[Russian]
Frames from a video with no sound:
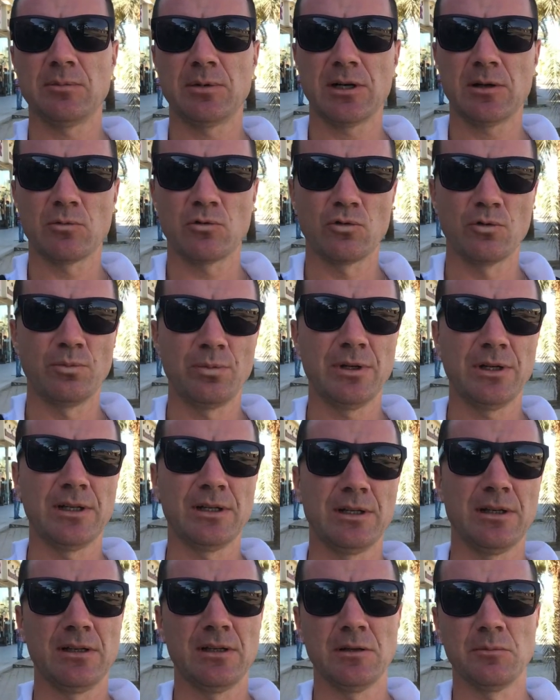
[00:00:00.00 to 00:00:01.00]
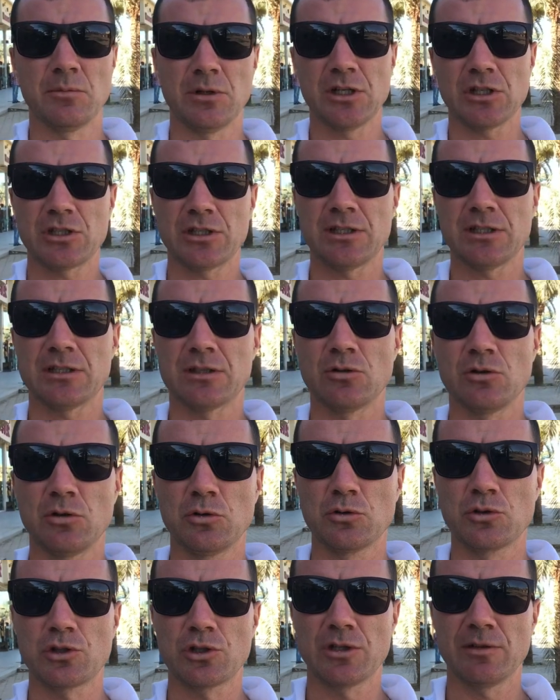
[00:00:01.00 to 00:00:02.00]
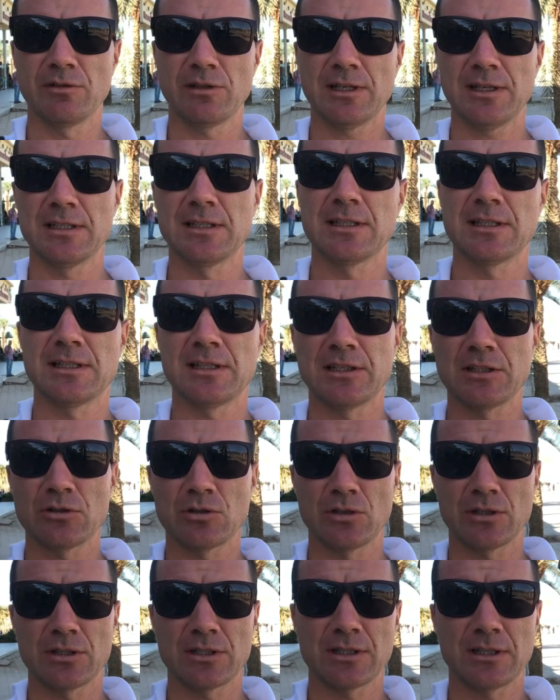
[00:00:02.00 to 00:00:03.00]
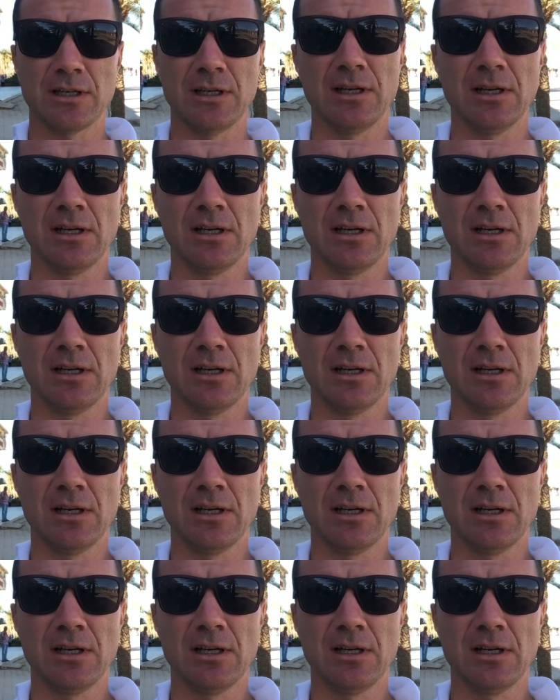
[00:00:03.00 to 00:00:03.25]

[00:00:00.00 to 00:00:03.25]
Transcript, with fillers: прям купили и мажьтесь, но лучше не выходить на солнце.